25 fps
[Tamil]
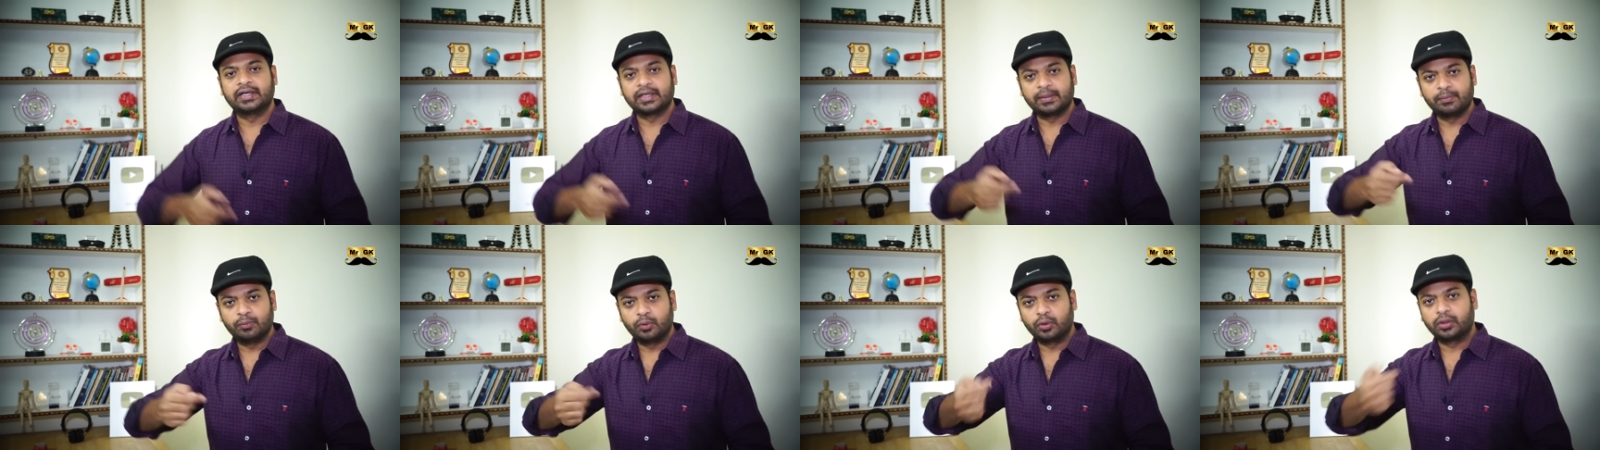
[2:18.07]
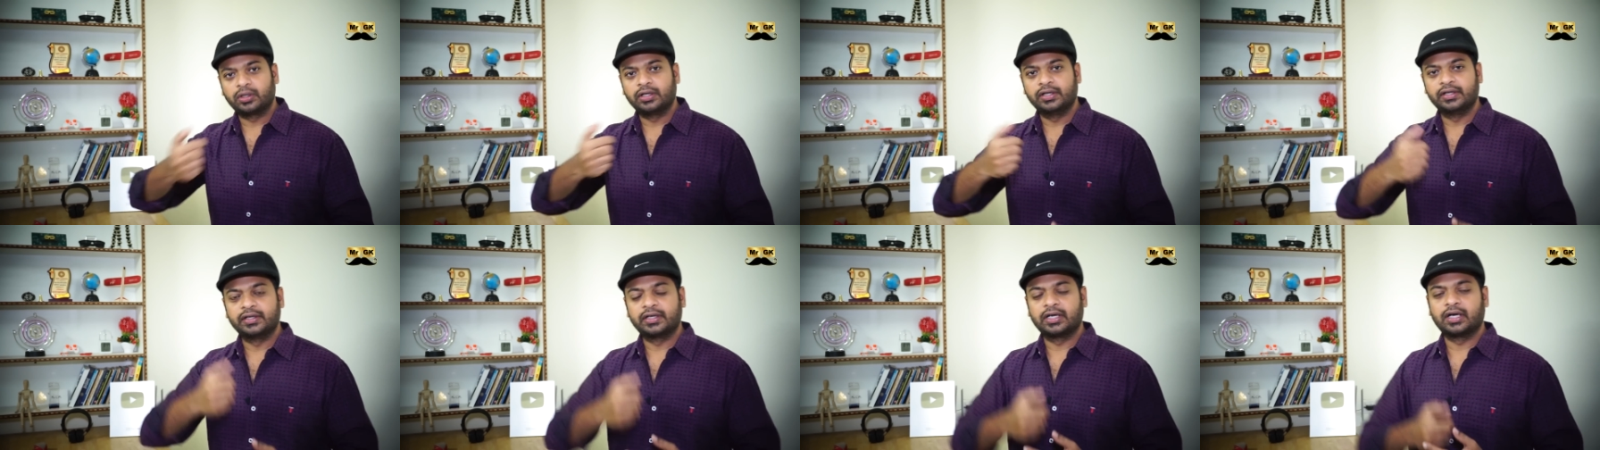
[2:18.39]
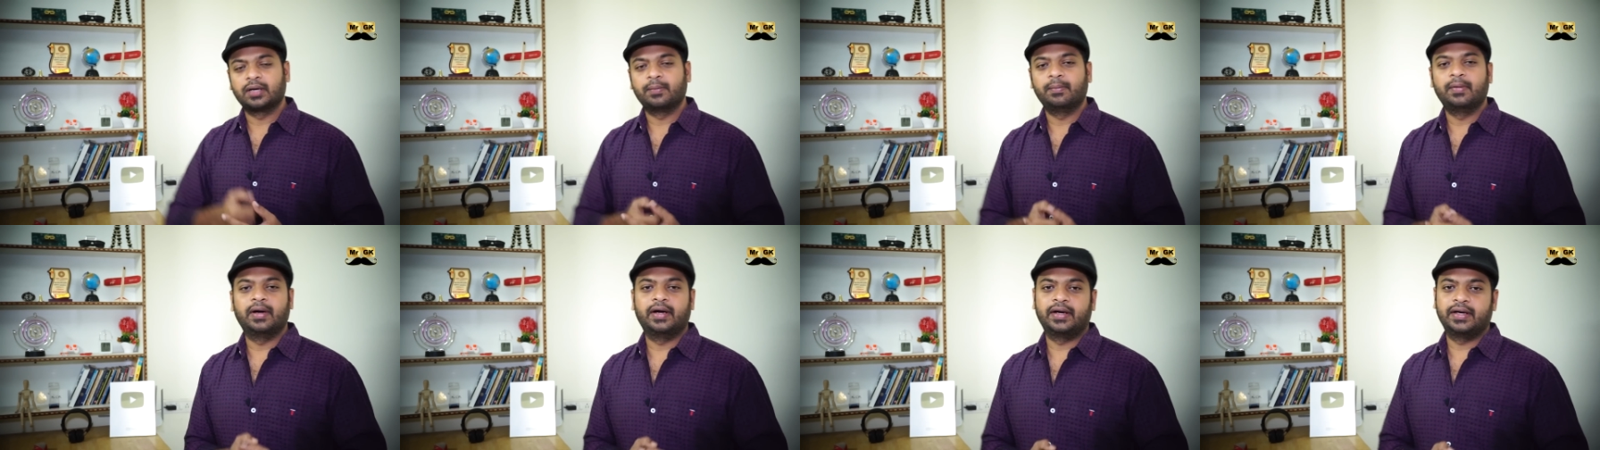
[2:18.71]
ரிமோட்டில்
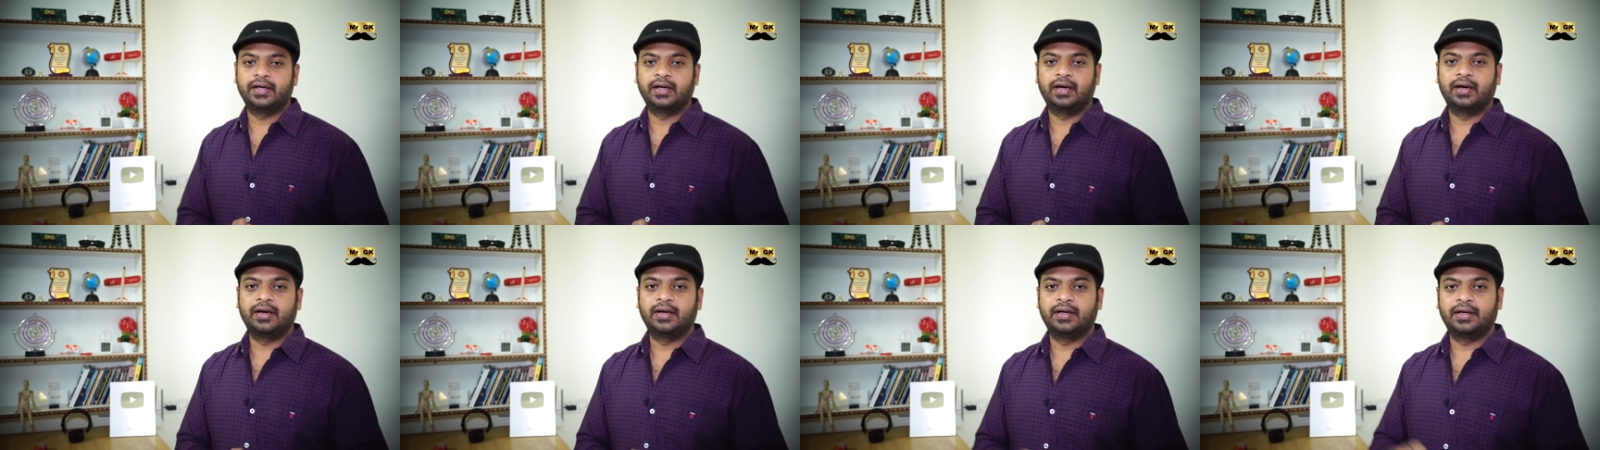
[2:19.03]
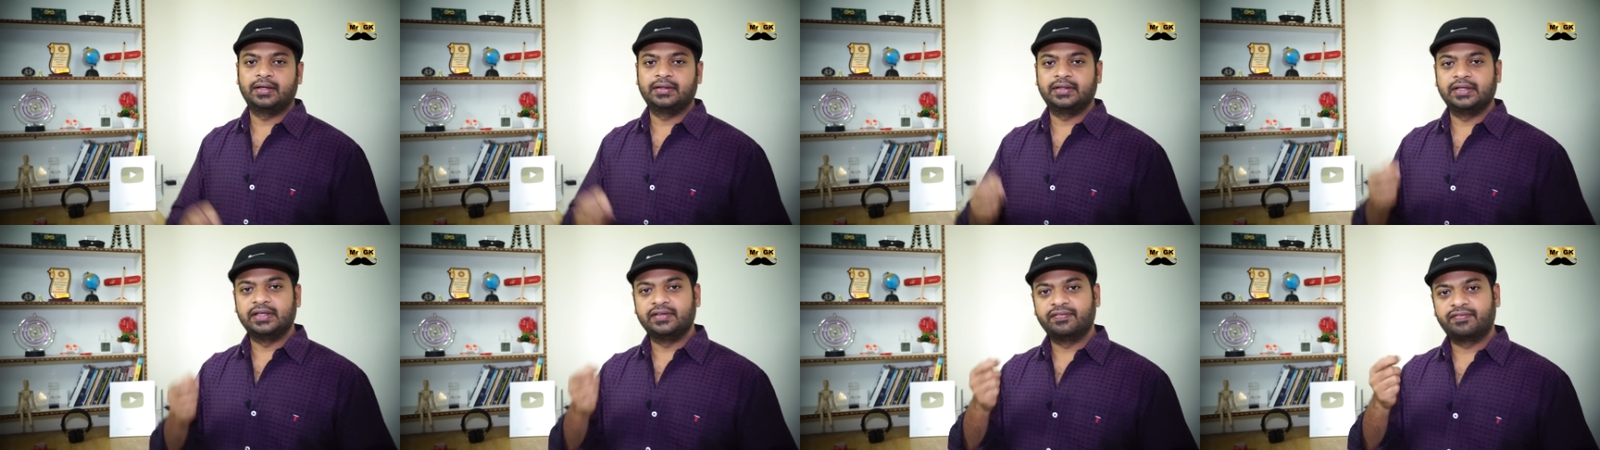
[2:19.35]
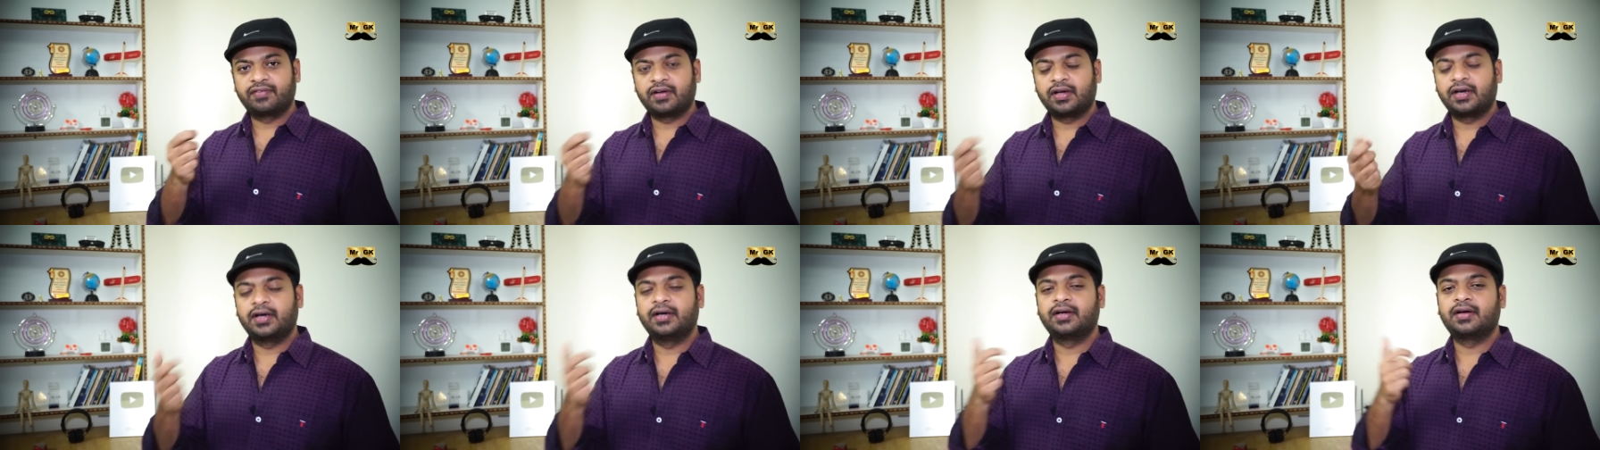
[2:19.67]
இருக்கிற மாதிரியான அந்த
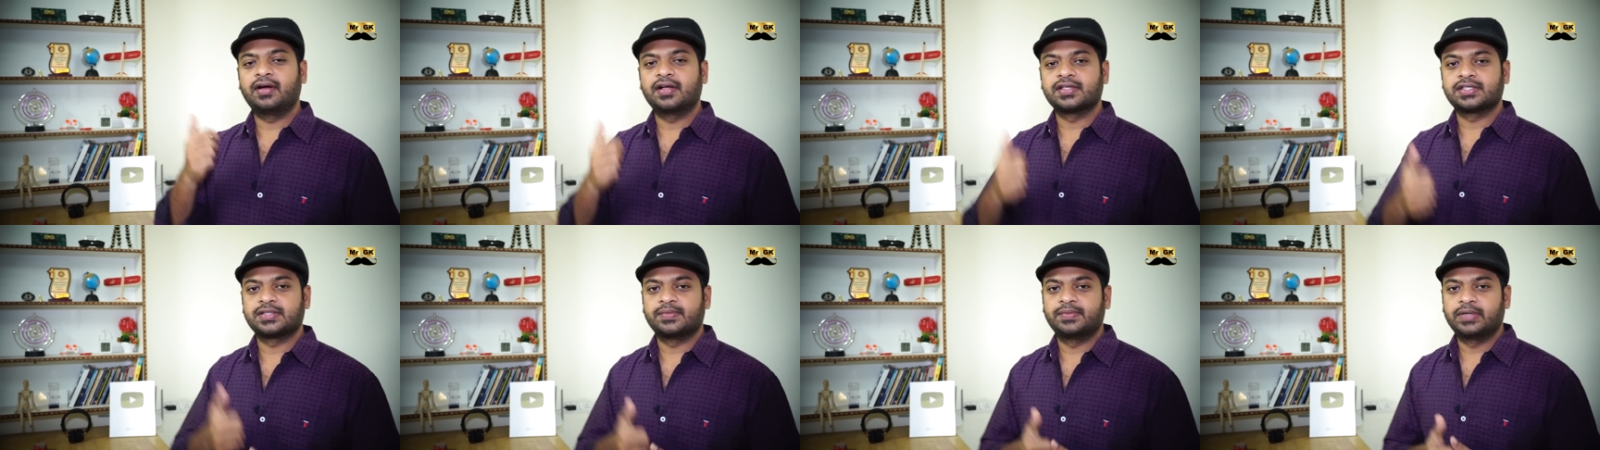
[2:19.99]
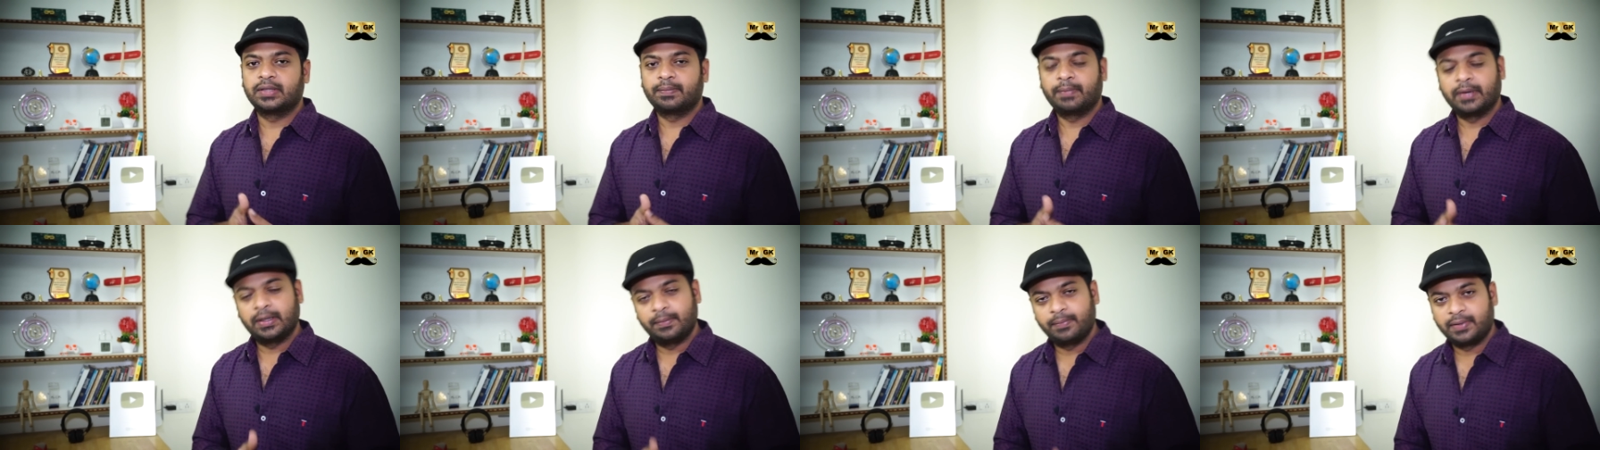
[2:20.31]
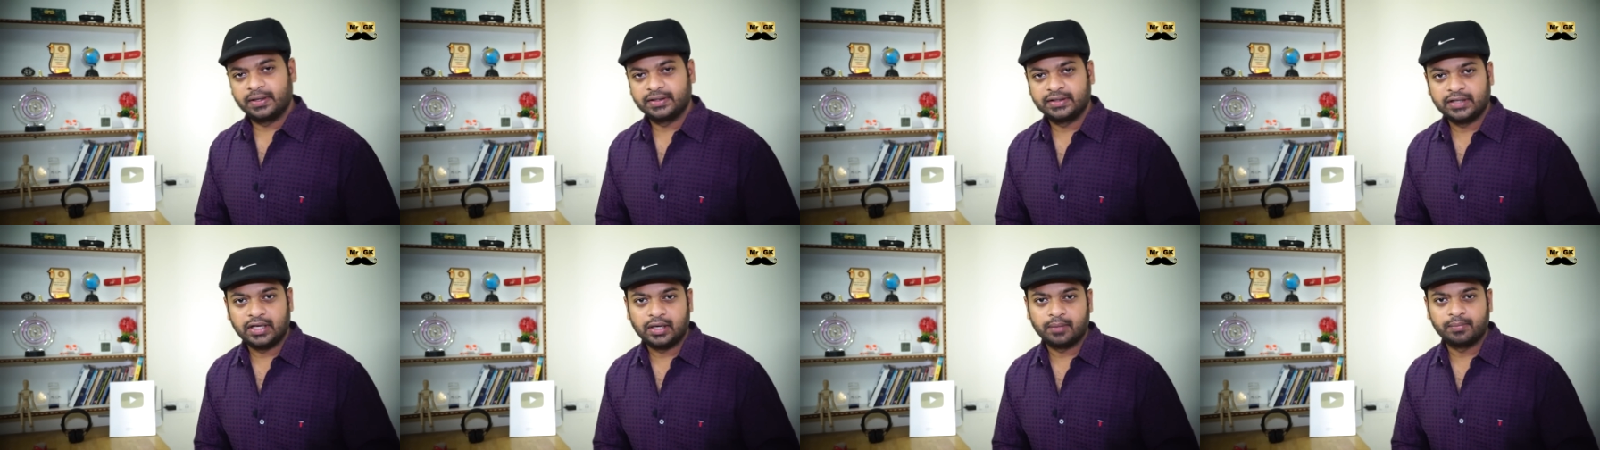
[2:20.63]
இன்ஃப்ராரெட் கான்செப்டை
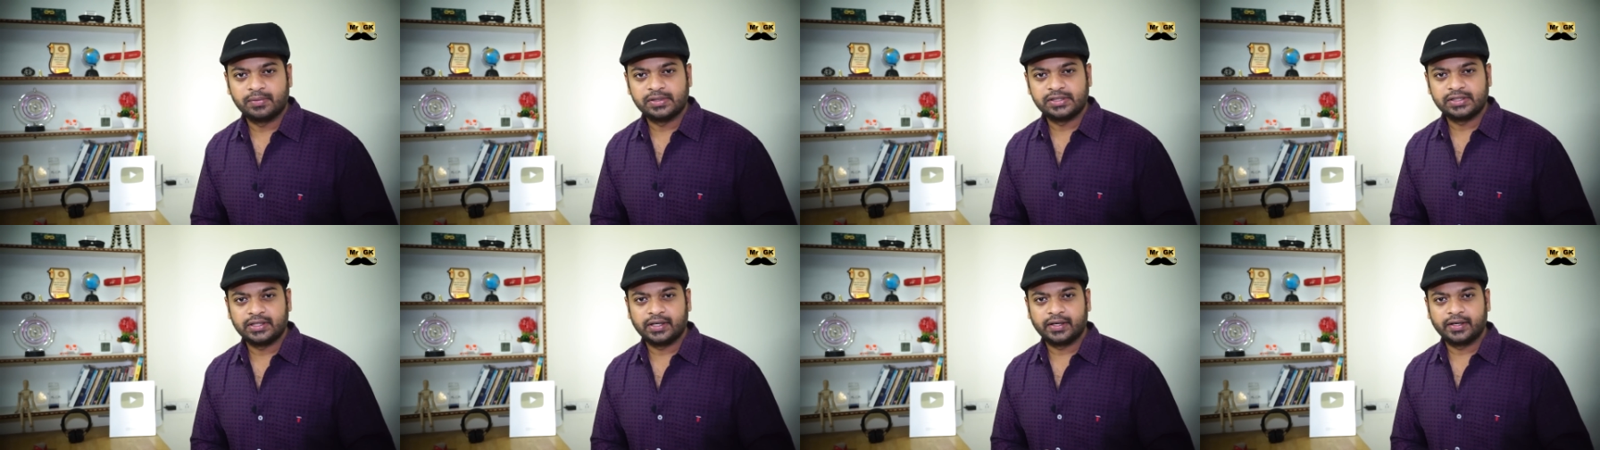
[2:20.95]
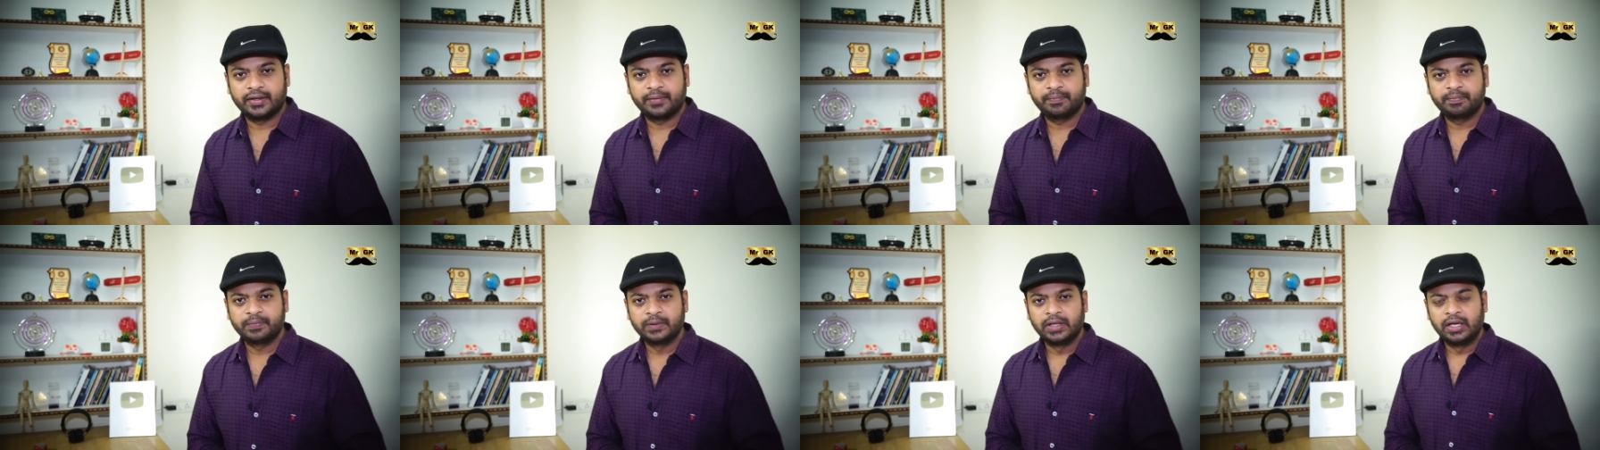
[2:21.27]
பயன்படுத்த ஆரம்பித்தாங்க